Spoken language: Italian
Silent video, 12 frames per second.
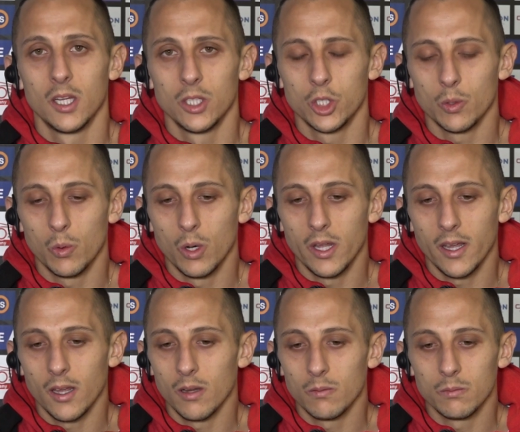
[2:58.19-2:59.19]
ci
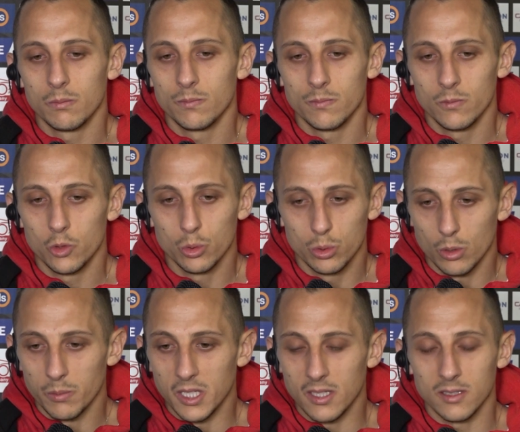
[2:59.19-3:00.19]
vuole un giusto
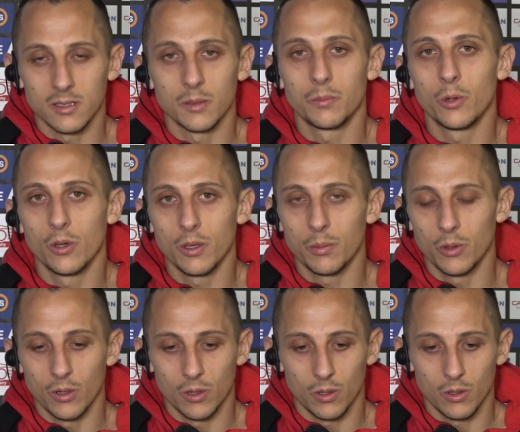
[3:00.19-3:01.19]
mix, poi
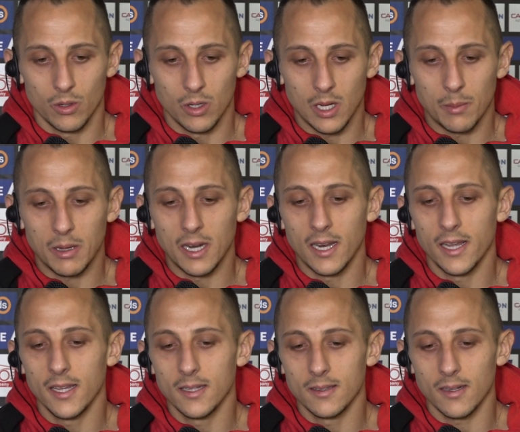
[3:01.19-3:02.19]
può, la palla
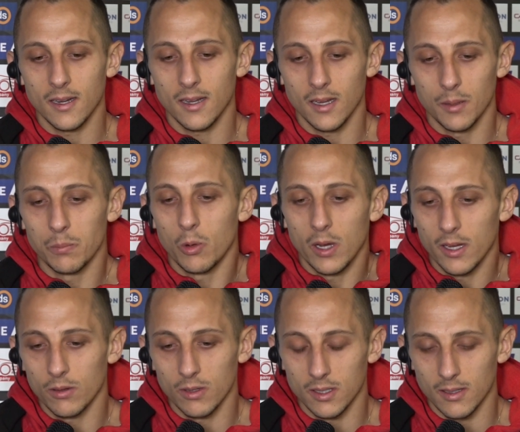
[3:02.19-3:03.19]
entra e può anche
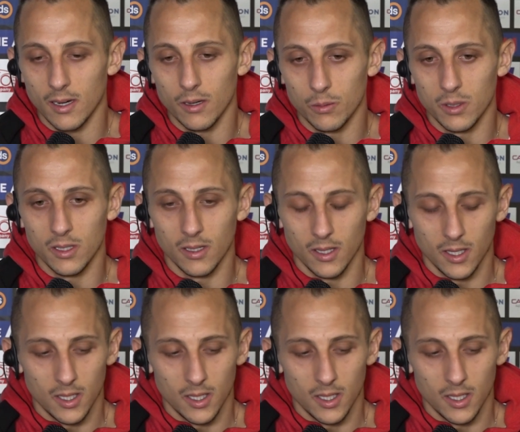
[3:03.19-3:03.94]
non entrare, quindi